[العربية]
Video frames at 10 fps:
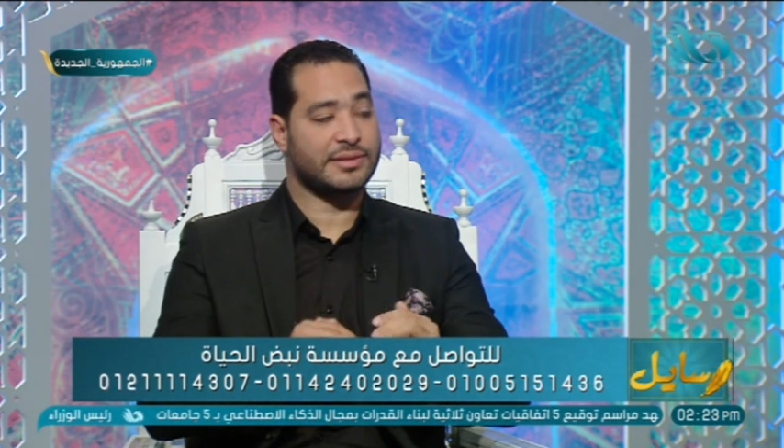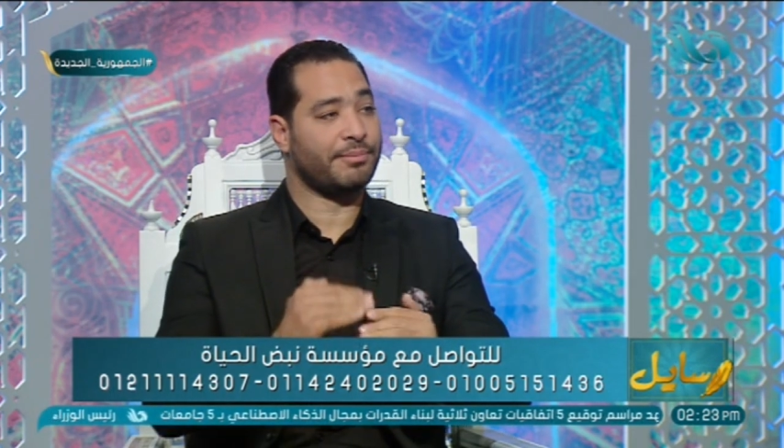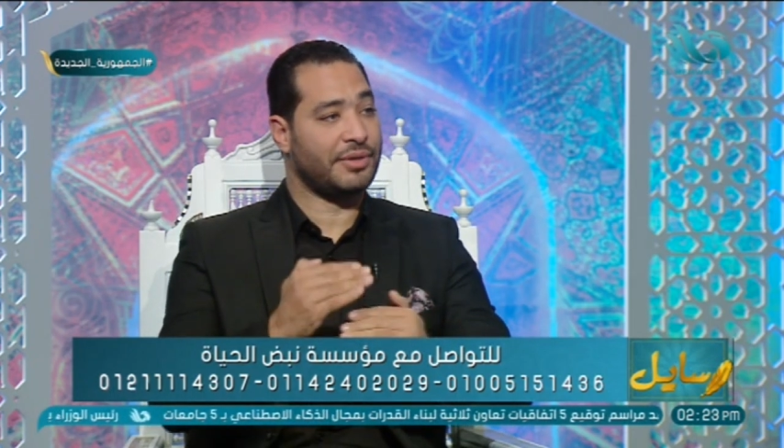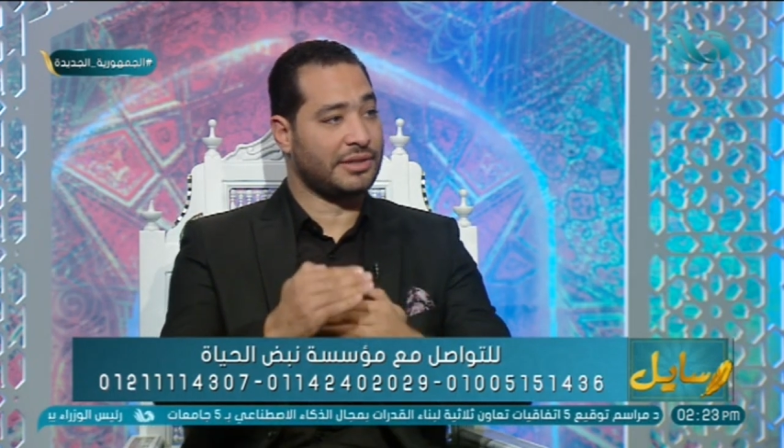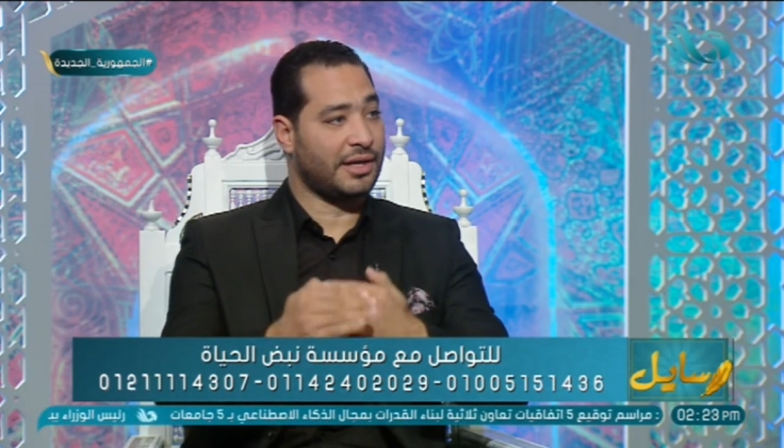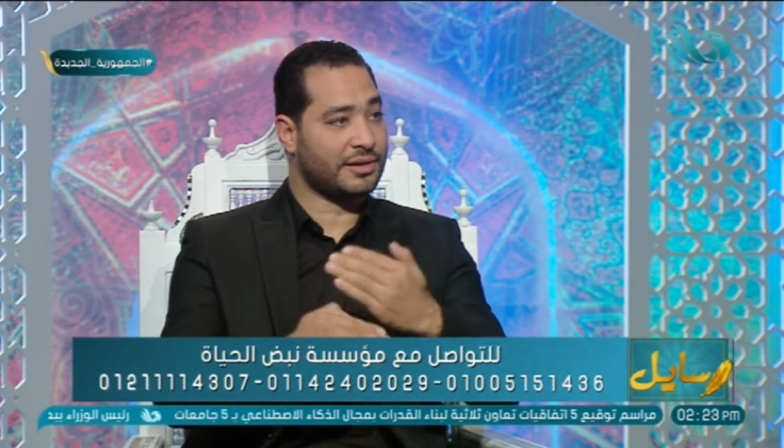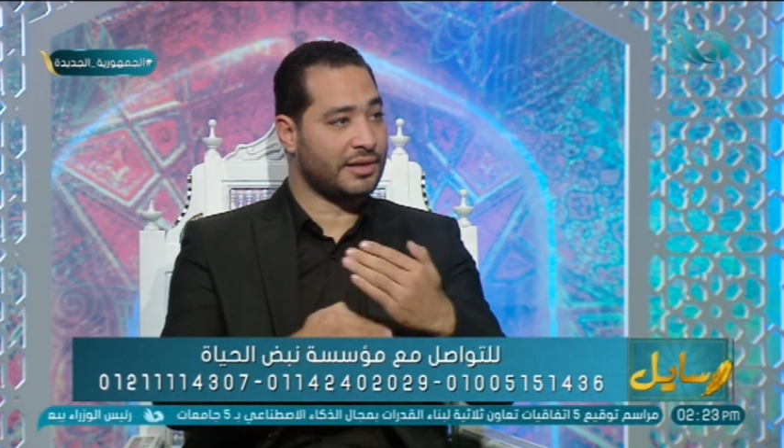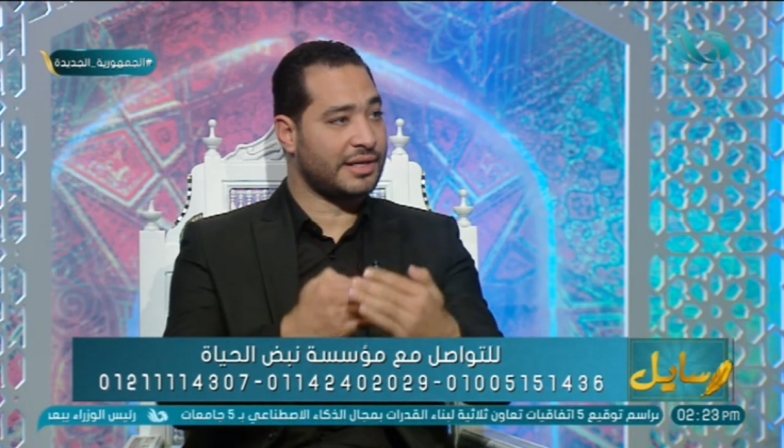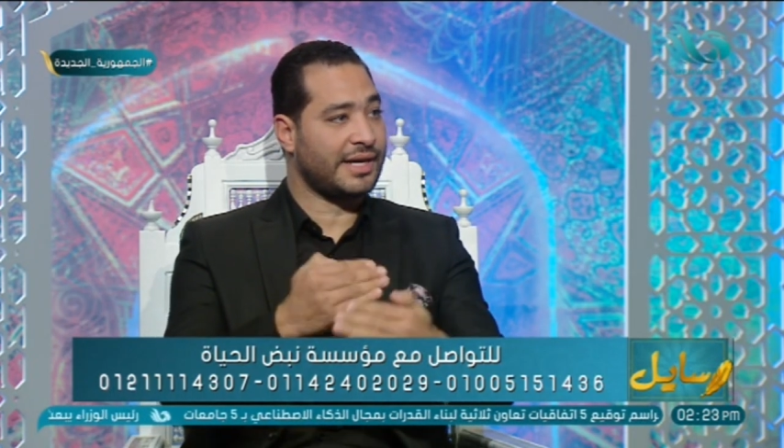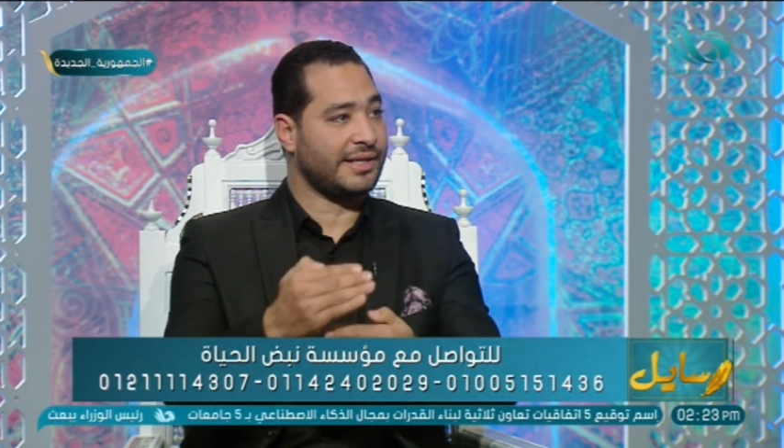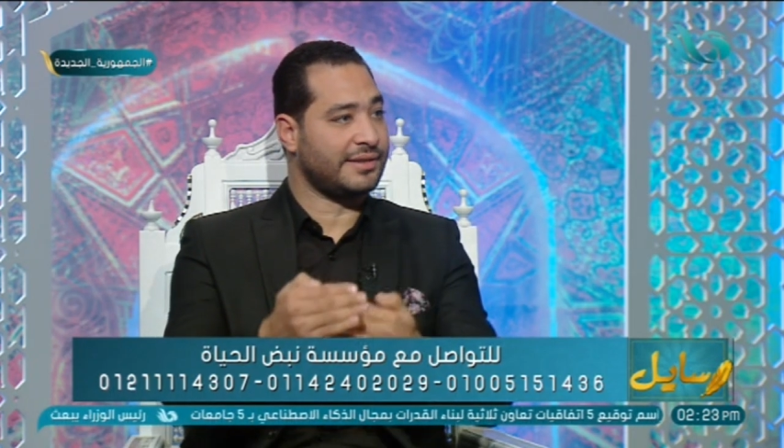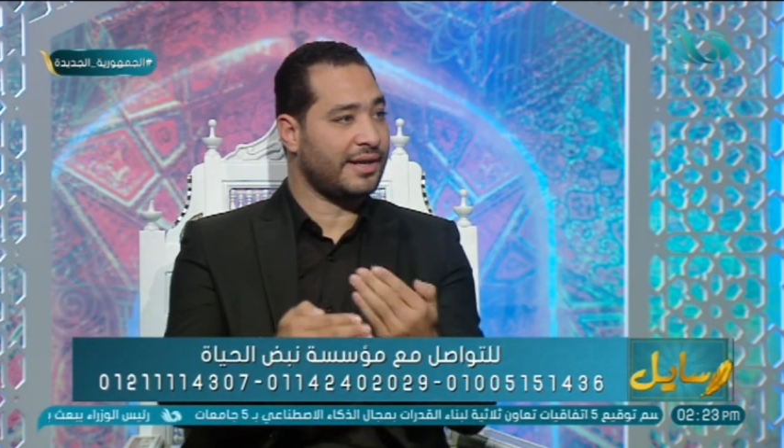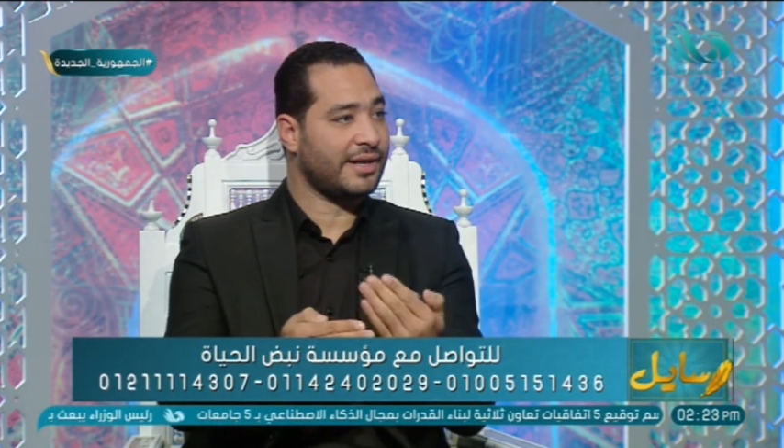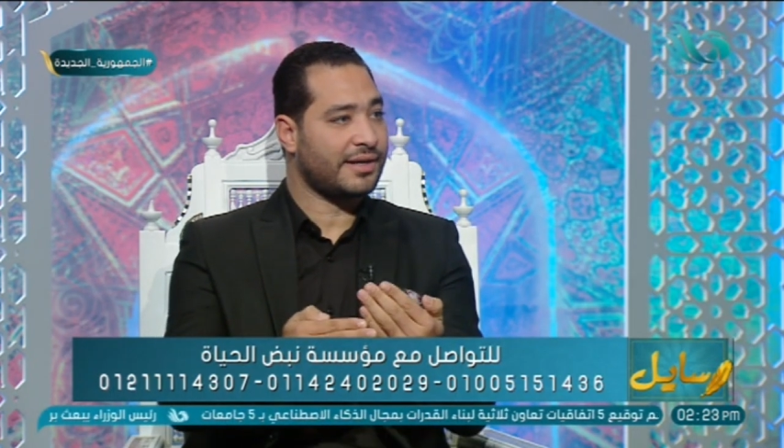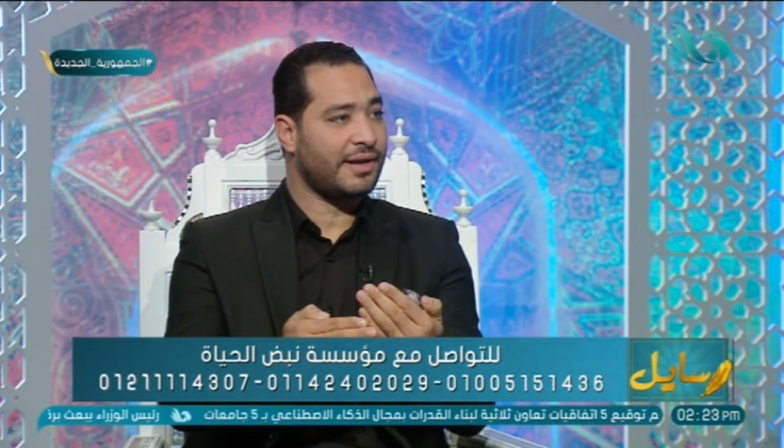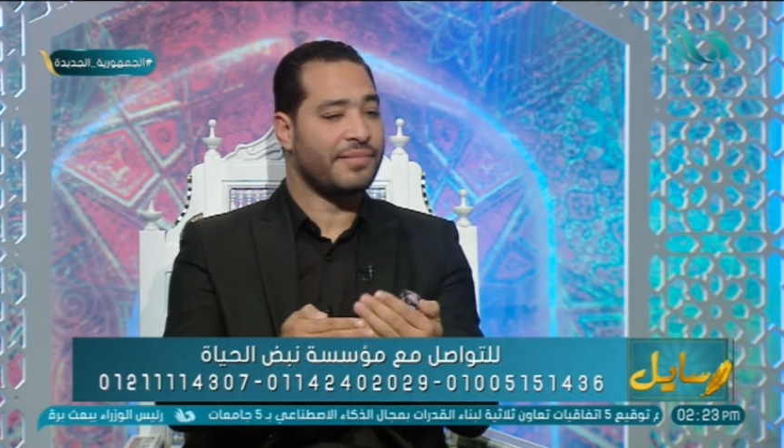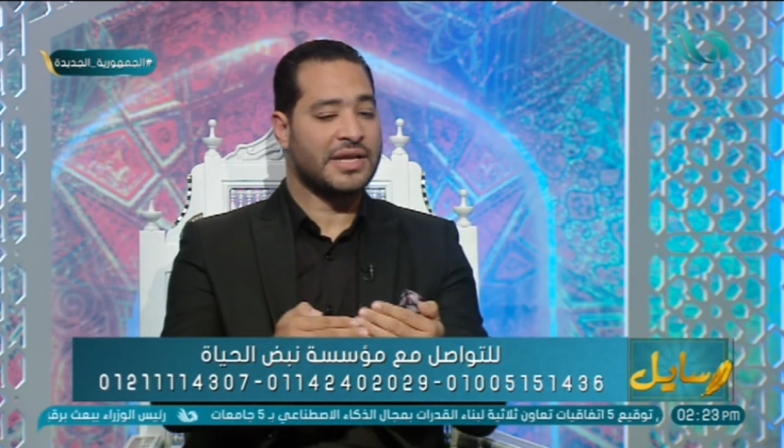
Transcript: أصلا بيتحرك ناحية الآخرة